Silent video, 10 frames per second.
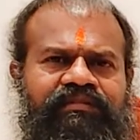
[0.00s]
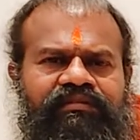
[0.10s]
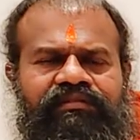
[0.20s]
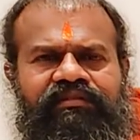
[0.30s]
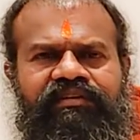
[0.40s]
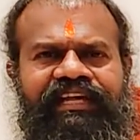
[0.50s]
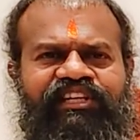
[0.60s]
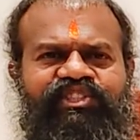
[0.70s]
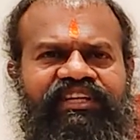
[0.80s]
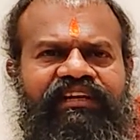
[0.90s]

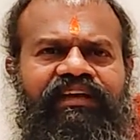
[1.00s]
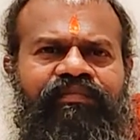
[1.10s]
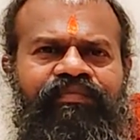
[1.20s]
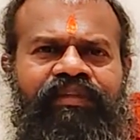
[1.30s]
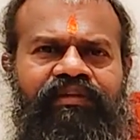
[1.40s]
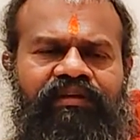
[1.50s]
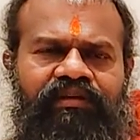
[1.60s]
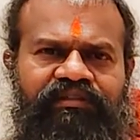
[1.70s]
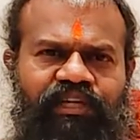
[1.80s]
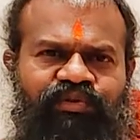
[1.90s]
डायरेक्शन है ना
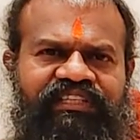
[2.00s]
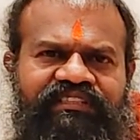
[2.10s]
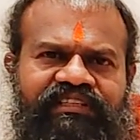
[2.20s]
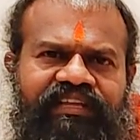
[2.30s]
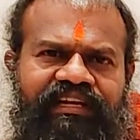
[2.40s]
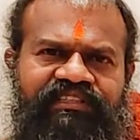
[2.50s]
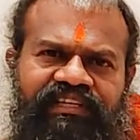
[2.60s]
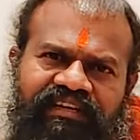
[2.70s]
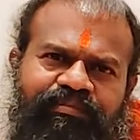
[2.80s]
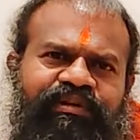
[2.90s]
साउथ ईस्ट
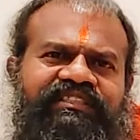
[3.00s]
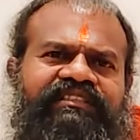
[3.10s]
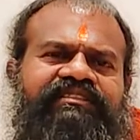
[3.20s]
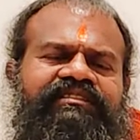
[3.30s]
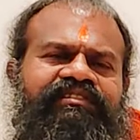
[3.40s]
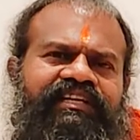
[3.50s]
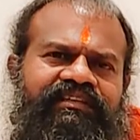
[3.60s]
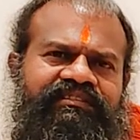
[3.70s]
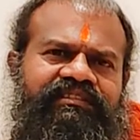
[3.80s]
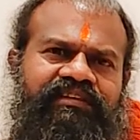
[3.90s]
डायरेक्शन रिप्रेजेंट्स
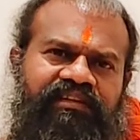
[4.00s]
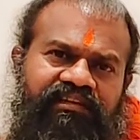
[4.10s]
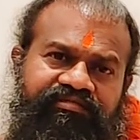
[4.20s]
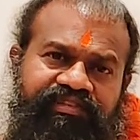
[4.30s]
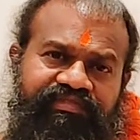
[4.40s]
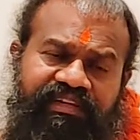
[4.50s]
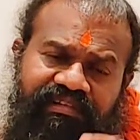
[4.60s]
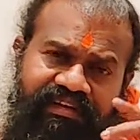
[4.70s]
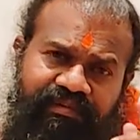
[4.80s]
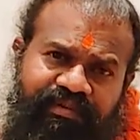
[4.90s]
वीनस
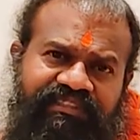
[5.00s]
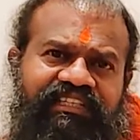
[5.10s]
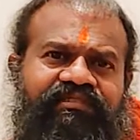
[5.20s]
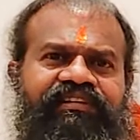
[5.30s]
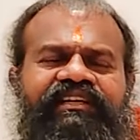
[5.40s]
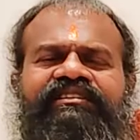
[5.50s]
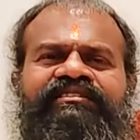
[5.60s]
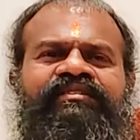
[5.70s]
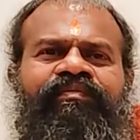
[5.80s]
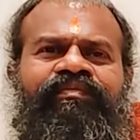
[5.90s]
51 रिप्रेजेंट
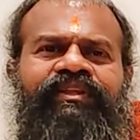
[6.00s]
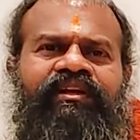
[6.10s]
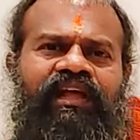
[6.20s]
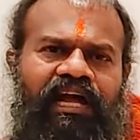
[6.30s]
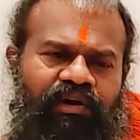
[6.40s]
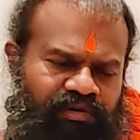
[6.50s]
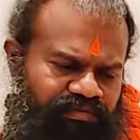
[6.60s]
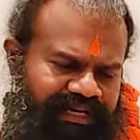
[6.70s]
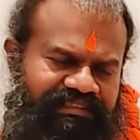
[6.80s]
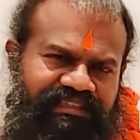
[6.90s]
वीनस और
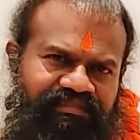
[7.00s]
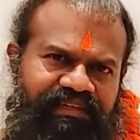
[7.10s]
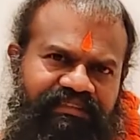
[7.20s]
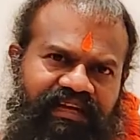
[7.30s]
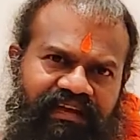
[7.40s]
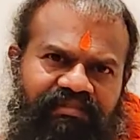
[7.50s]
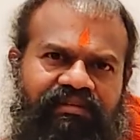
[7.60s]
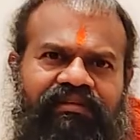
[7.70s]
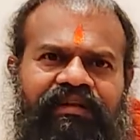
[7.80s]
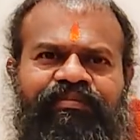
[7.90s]
वाइट सफ़ेद दाग
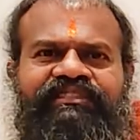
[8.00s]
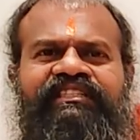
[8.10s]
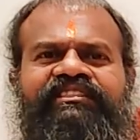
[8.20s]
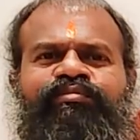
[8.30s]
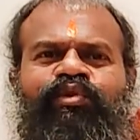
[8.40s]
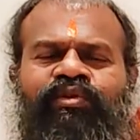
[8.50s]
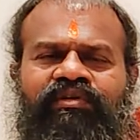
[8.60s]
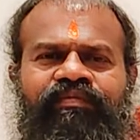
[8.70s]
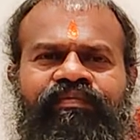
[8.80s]
रिप्रेजेंट्स मून